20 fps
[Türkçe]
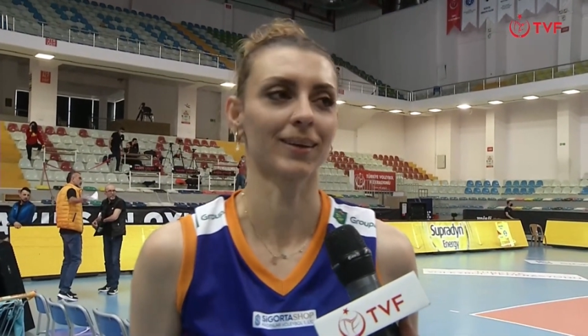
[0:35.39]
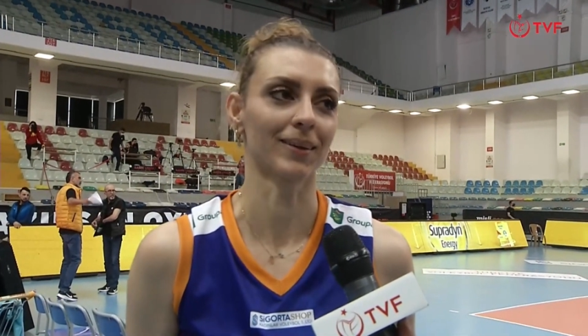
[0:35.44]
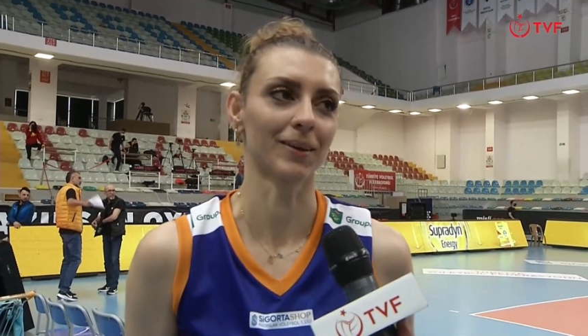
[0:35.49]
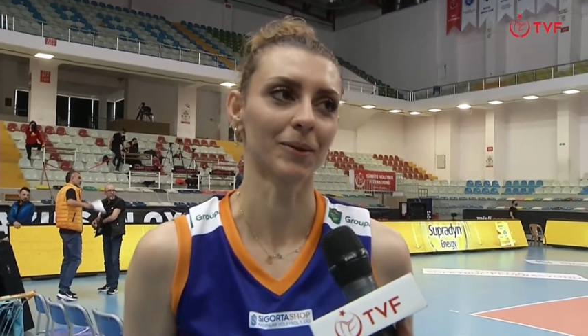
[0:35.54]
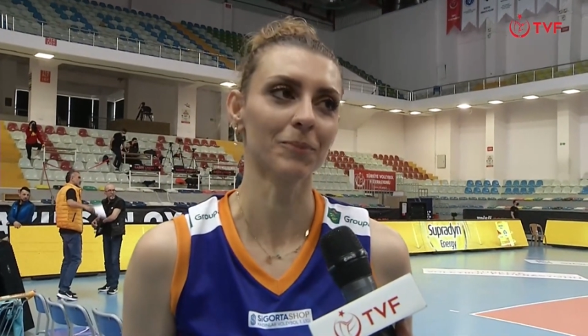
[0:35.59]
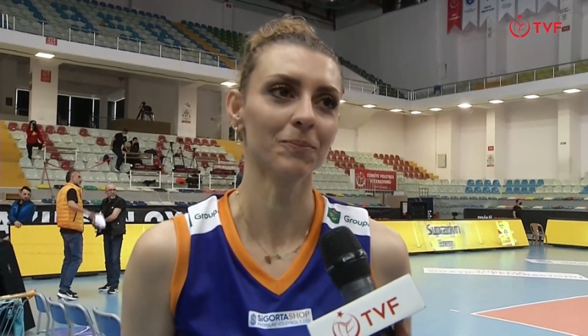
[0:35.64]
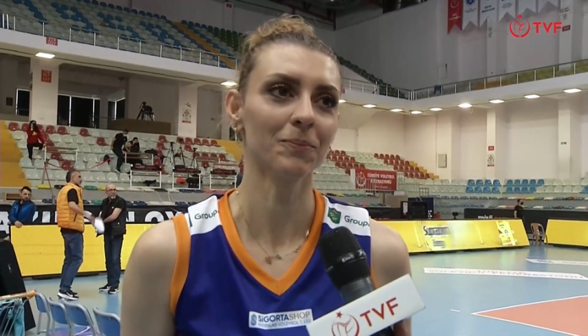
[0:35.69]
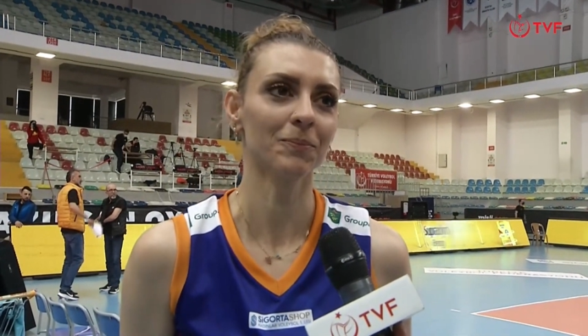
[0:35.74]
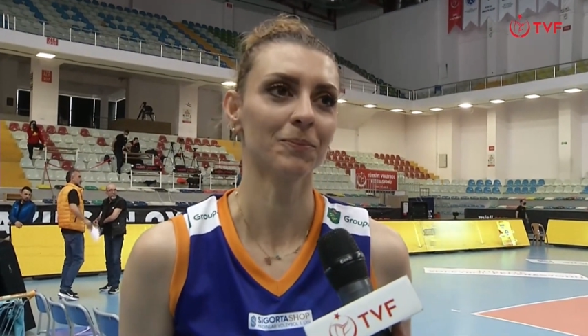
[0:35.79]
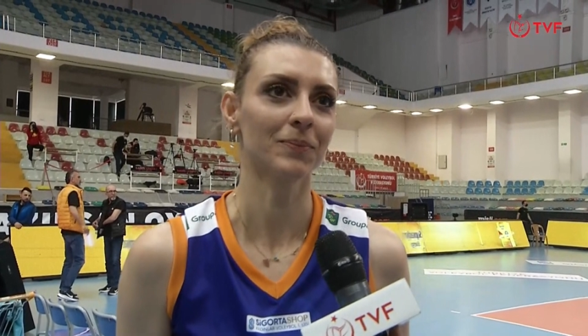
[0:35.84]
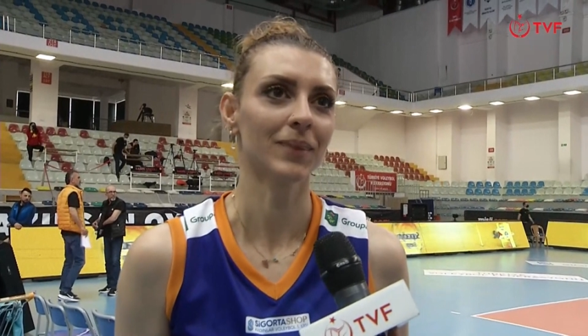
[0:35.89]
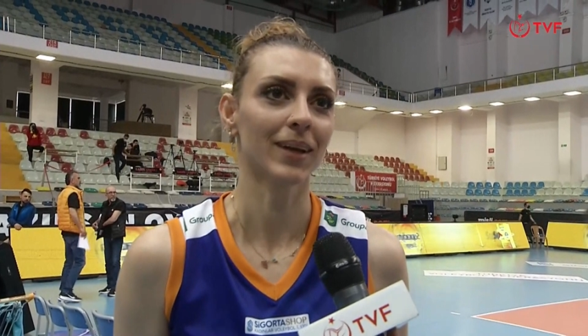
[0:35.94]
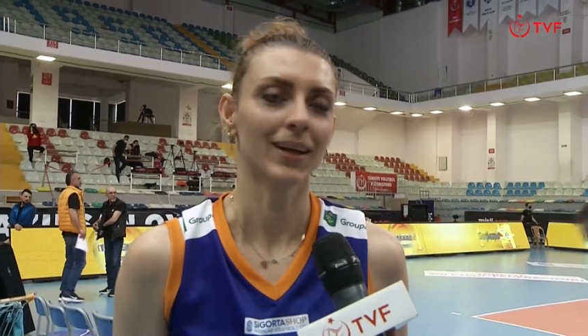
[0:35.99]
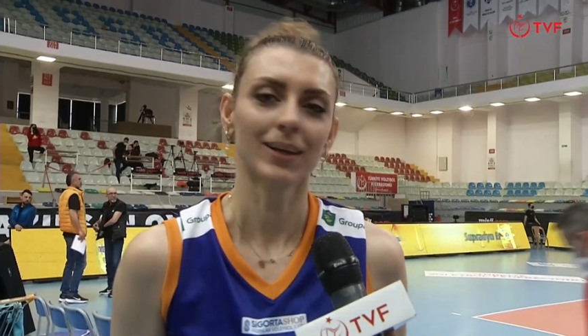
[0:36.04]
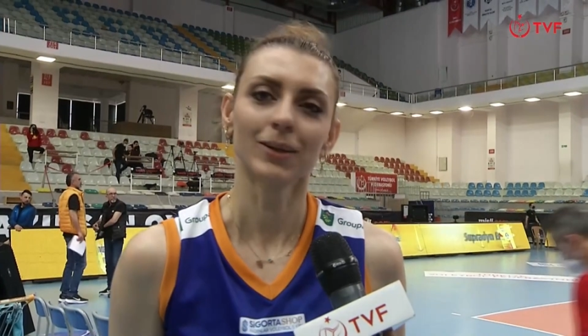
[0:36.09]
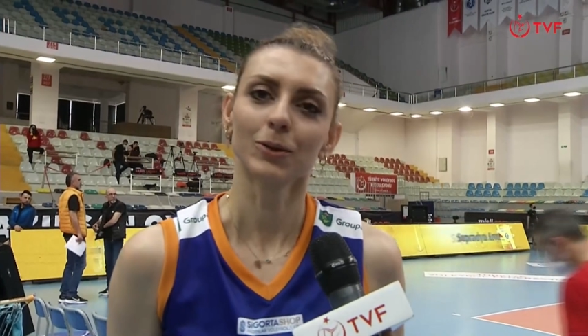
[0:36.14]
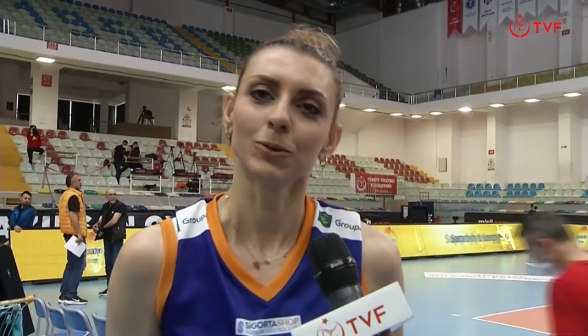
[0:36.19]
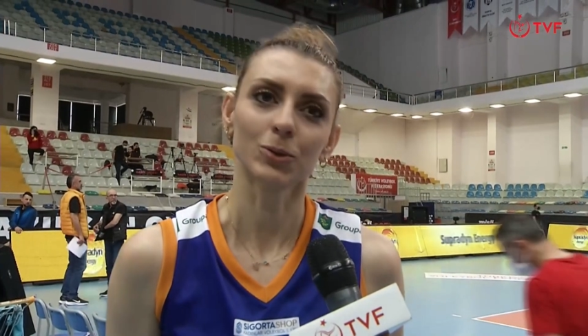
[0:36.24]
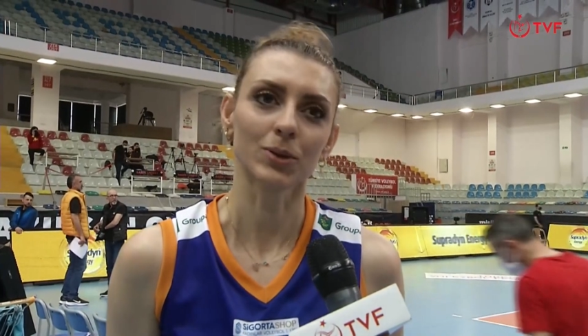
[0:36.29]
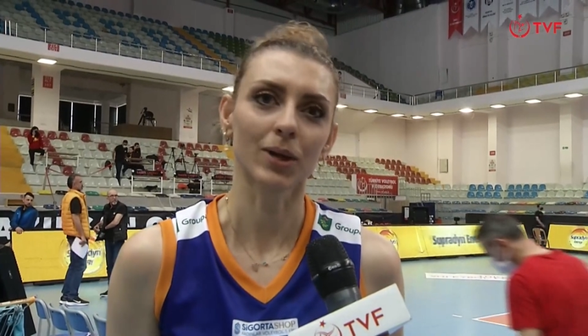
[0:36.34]
ederim.
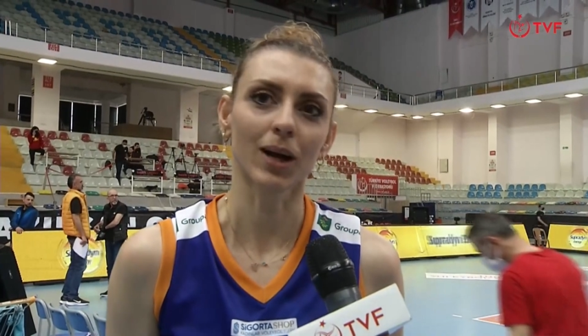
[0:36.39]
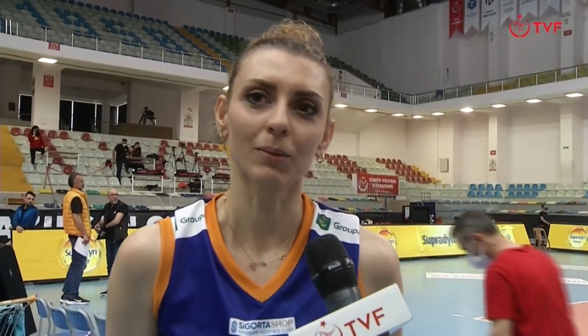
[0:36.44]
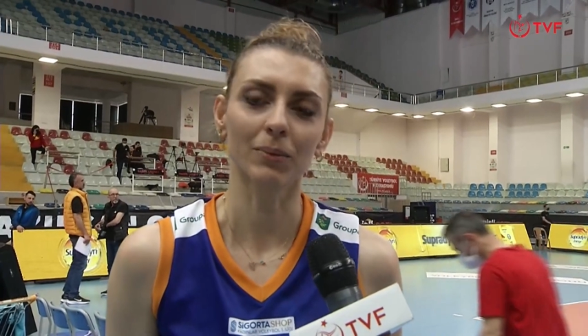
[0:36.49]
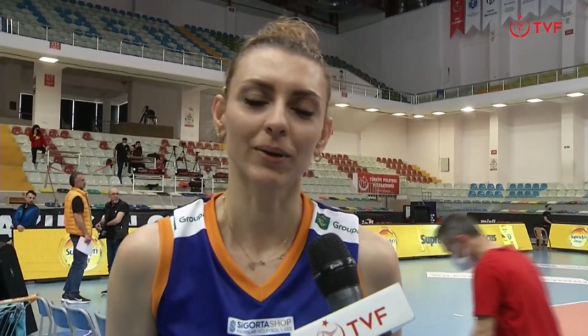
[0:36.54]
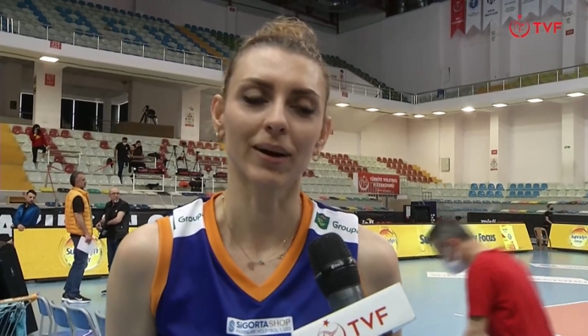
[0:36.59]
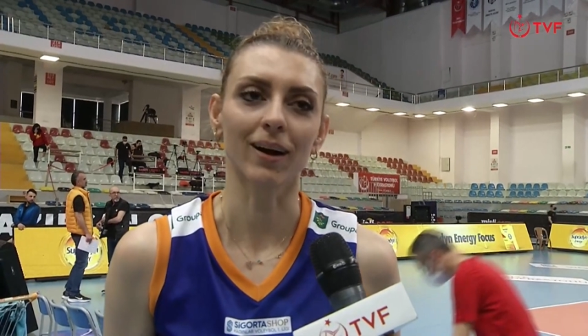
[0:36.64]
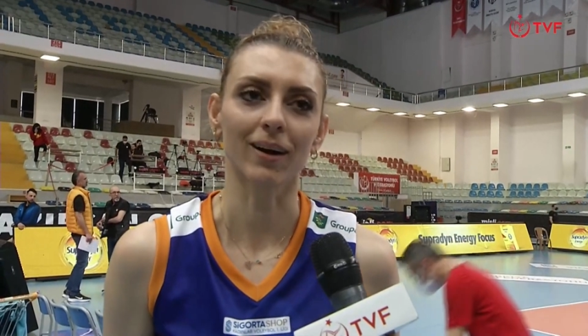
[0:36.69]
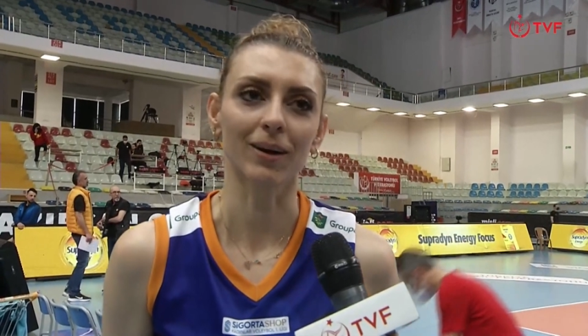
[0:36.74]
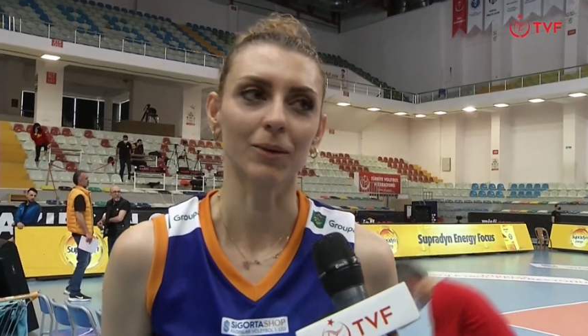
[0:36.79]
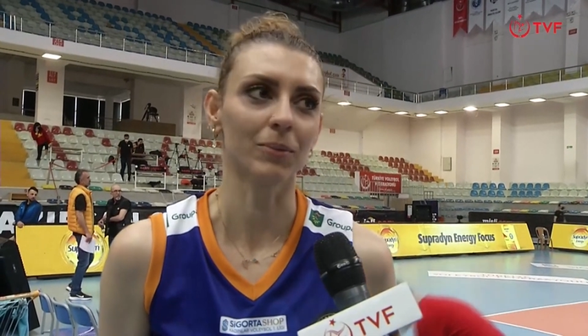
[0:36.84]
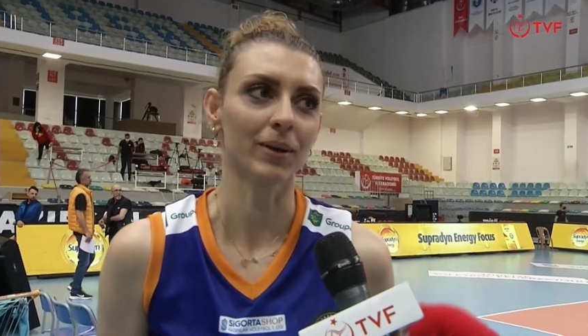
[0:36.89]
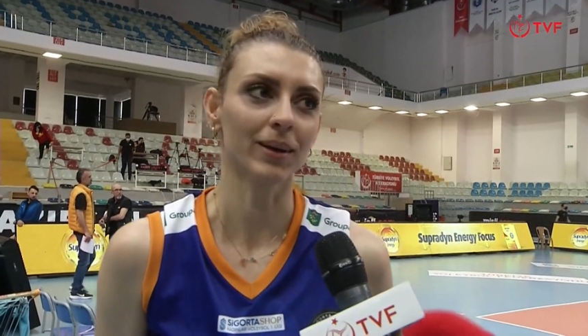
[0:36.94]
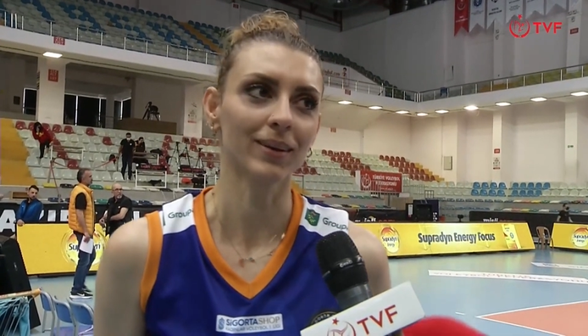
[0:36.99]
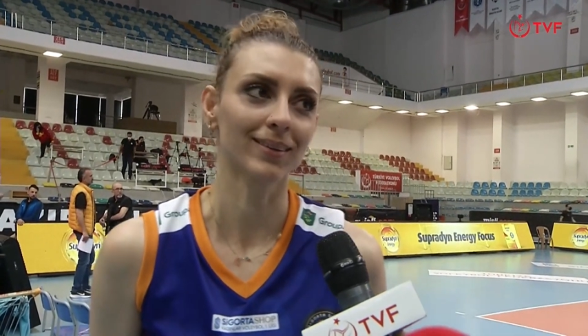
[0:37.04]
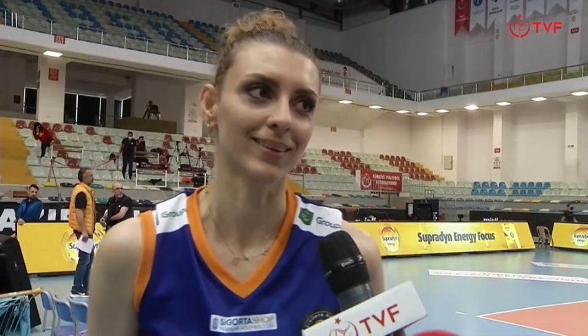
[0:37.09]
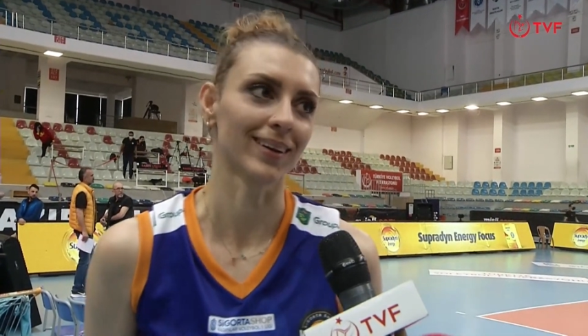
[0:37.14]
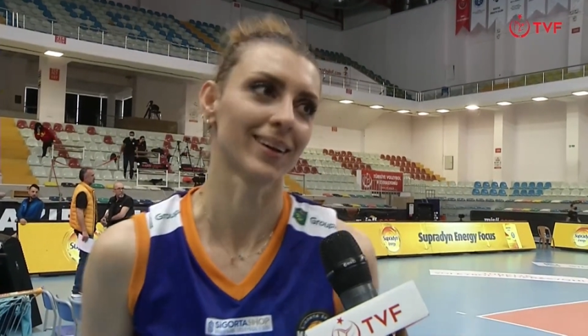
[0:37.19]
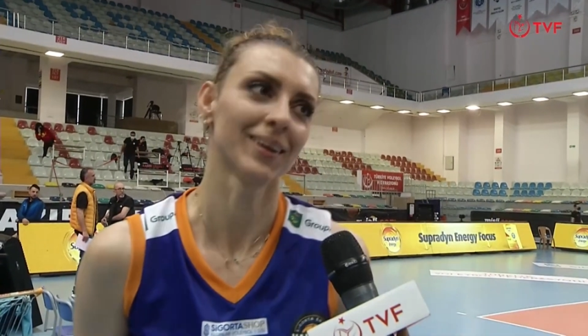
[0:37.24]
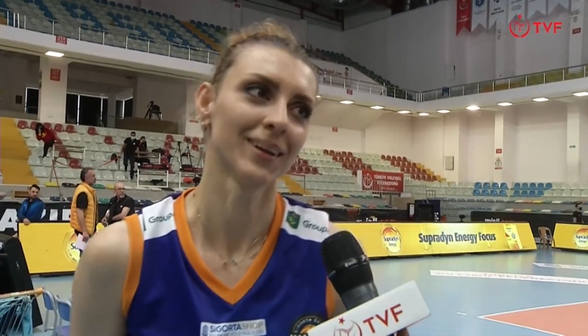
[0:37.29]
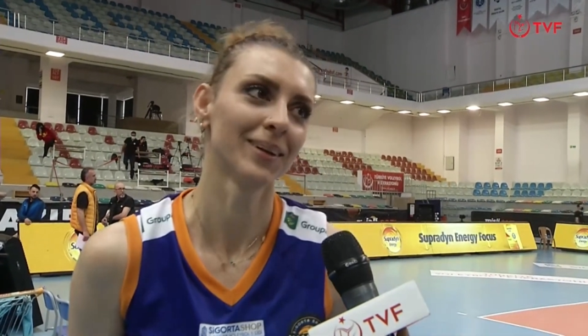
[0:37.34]
Güzel bir
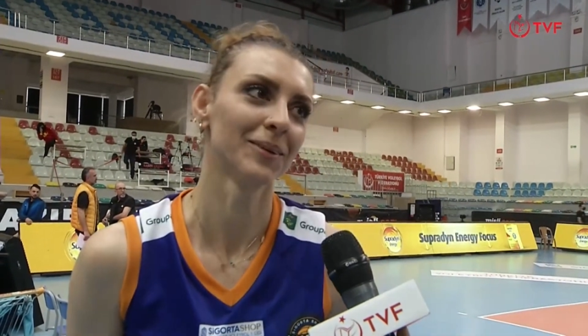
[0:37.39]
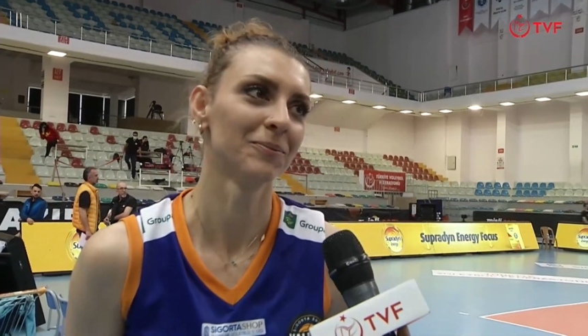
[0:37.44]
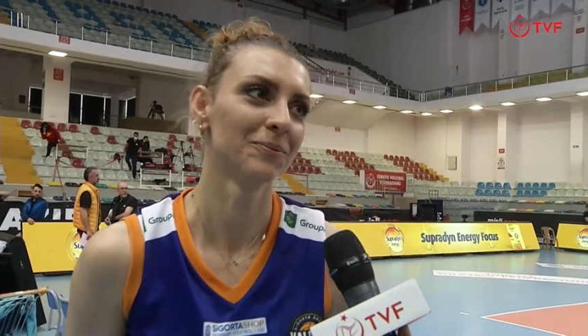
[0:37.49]
galibiyetti.